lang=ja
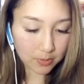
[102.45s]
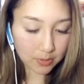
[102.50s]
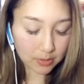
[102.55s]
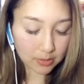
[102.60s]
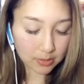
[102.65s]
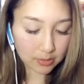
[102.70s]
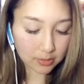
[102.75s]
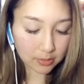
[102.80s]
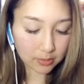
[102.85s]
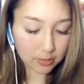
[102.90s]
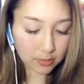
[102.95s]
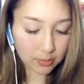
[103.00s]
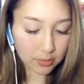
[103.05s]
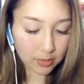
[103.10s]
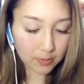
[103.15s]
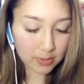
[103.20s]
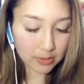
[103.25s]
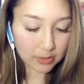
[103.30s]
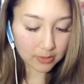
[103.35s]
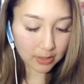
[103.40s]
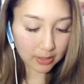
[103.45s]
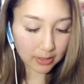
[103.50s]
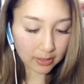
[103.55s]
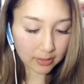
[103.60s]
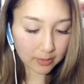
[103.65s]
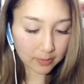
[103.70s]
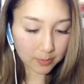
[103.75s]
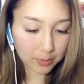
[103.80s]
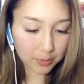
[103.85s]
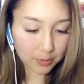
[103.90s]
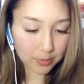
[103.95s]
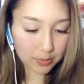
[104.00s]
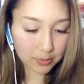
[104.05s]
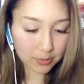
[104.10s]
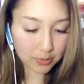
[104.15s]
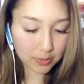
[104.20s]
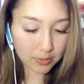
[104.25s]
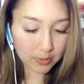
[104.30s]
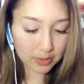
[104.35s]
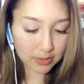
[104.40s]
ですすんごい見づらいものす
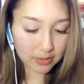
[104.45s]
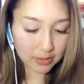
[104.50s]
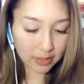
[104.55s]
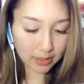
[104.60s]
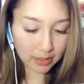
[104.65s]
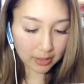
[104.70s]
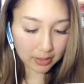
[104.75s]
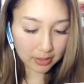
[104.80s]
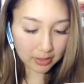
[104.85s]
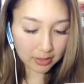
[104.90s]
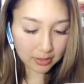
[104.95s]
ごい見づらい